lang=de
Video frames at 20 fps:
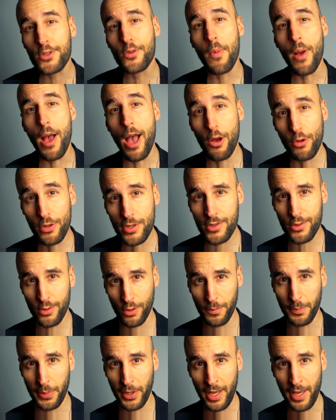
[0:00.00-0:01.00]
zum
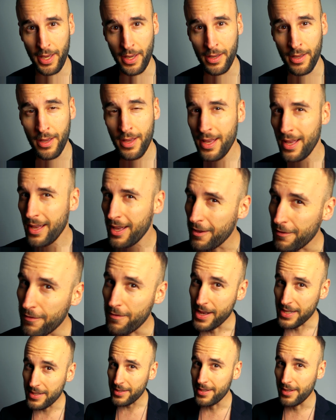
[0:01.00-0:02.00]
Ausdruck bringen,
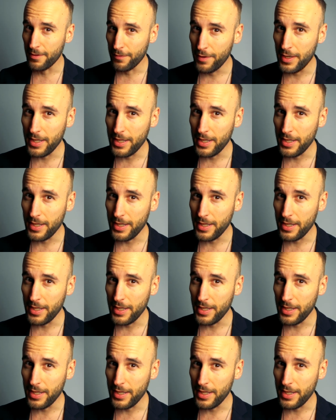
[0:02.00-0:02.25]
was dir